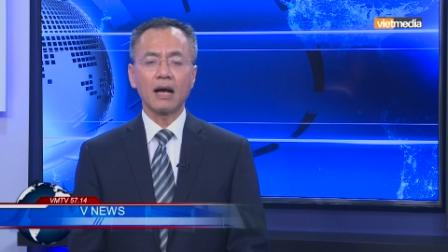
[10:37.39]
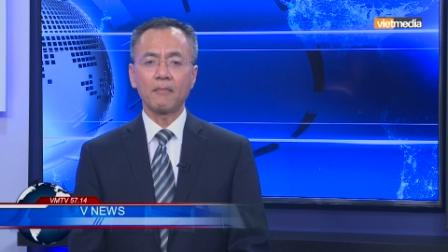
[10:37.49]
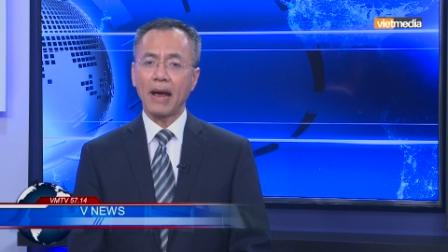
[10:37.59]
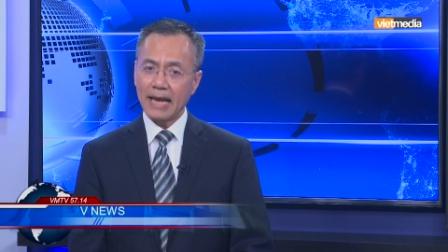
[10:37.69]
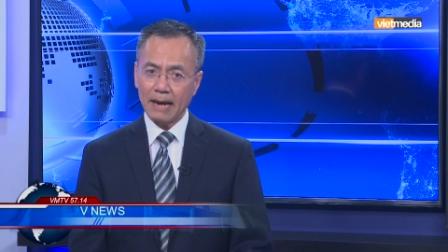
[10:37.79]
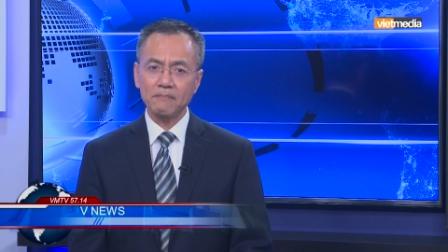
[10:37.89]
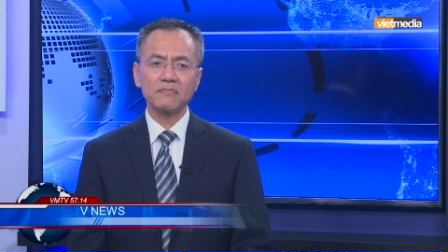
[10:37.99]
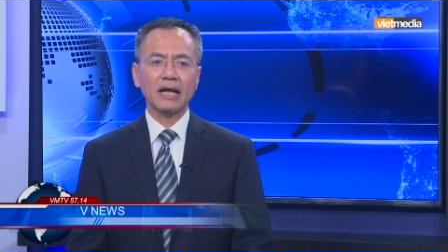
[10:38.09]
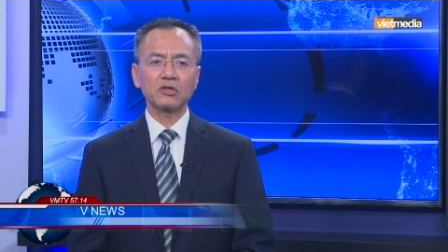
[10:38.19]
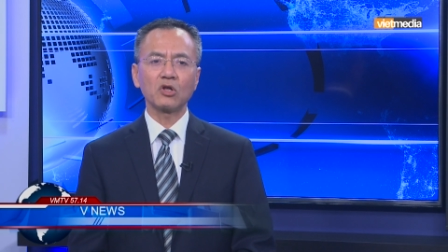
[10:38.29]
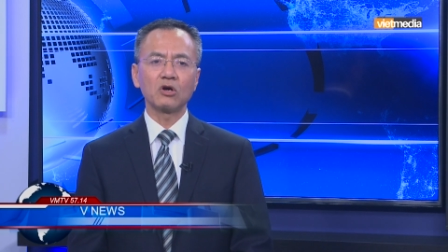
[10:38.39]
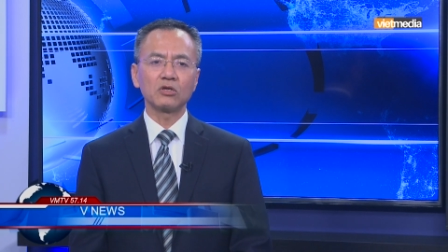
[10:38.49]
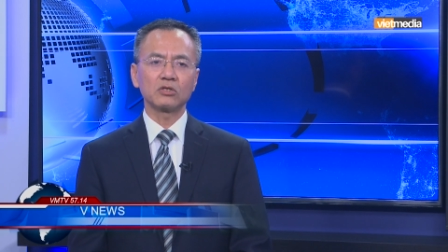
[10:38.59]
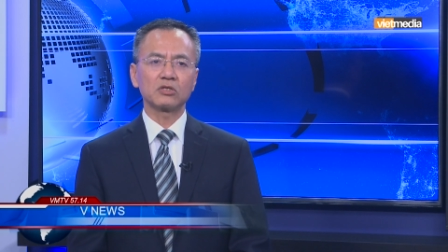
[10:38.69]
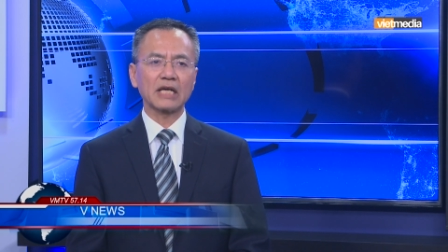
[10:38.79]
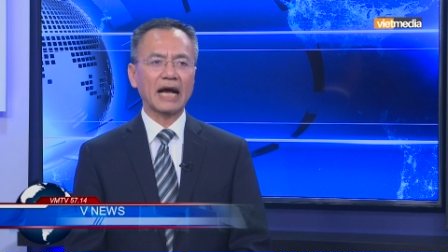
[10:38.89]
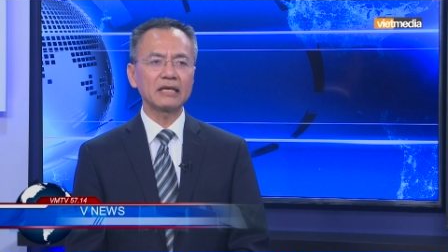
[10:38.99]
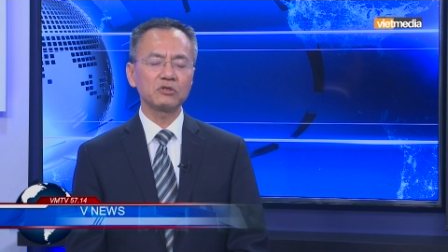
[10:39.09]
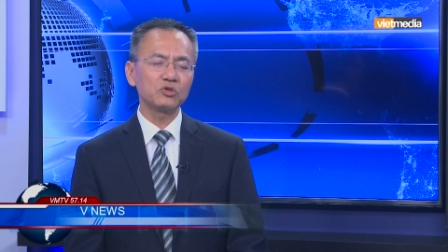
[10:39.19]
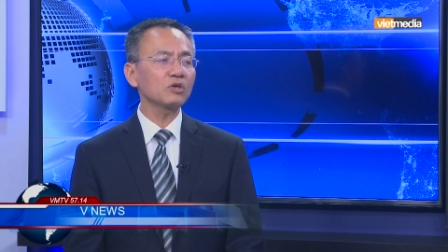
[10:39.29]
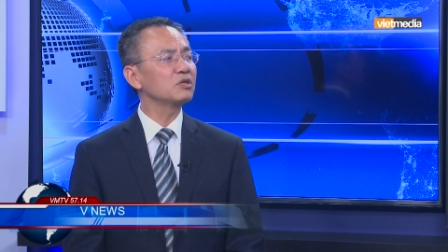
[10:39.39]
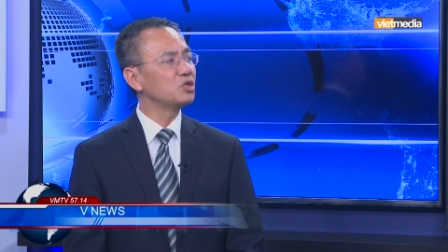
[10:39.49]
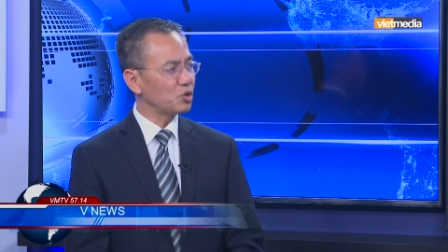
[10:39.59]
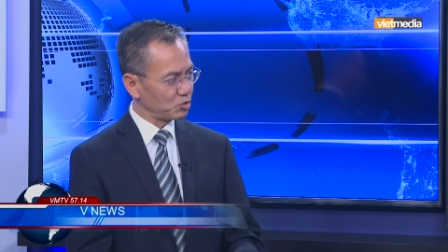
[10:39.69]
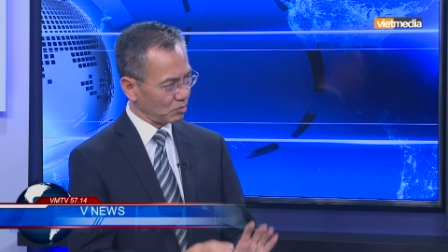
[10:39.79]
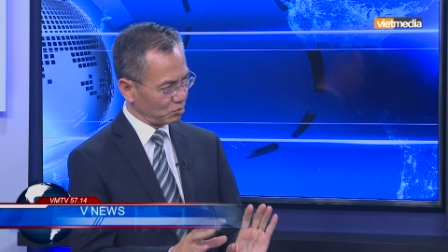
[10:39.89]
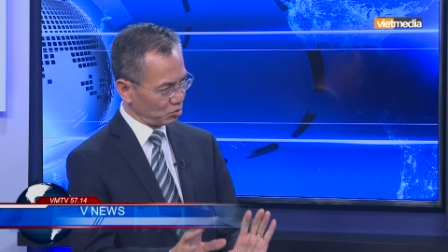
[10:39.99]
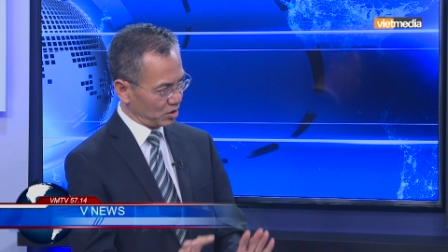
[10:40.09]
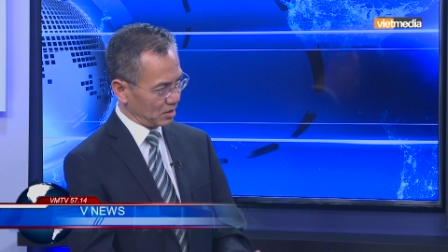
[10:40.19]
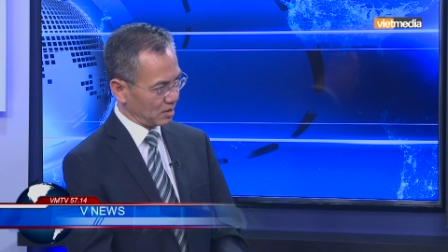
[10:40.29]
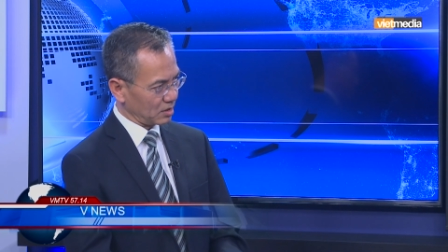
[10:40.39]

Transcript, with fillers: mẹ nắm đã từng trải rất là nhiều trong cuộc chị,